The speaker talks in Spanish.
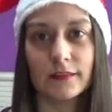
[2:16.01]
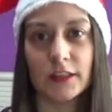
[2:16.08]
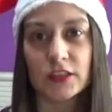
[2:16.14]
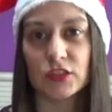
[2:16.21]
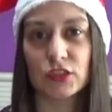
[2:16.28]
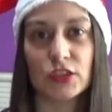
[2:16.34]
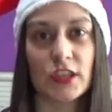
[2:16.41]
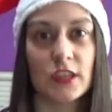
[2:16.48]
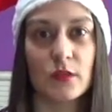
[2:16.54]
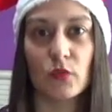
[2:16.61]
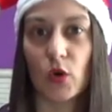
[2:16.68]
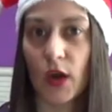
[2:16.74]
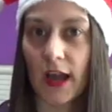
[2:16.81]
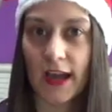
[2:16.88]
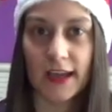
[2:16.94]
estos de
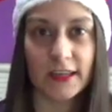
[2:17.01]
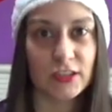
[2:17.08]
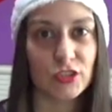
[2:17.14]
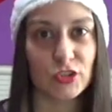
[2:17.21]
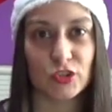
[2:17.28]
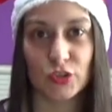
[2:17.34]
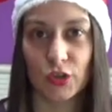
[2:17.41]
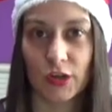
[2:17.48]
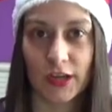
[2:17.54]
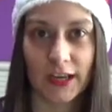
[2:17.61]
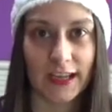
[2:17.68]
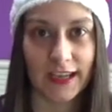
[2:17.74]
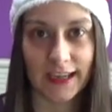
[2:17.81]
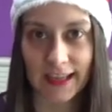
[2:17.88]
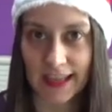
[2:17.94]
dibujar, esos son
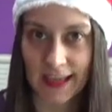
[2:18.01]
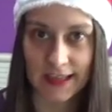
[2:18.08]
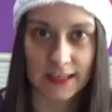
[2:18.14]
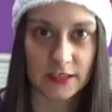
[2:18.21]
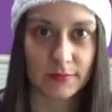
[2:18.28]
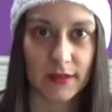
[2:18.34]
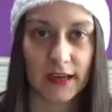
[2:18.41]
geniales